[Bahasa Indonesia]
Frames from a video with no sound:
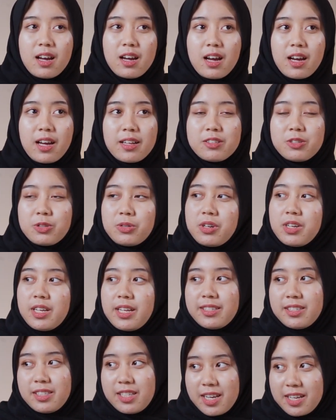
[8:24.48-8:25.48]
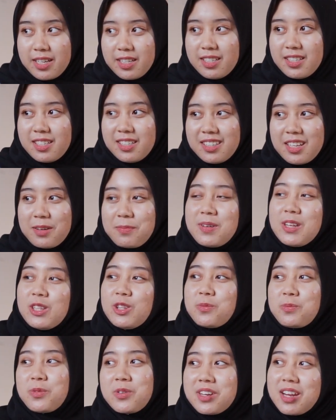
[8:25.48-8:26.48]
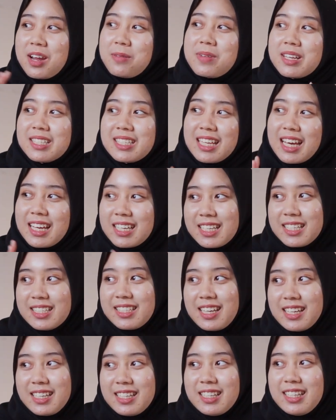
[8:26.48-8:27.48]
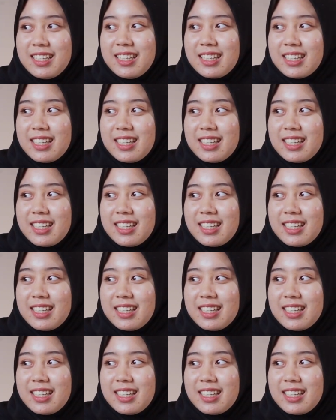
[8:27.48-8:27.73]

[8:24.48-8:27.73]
akan student exchange mm. tapi itu pun ya masih undecided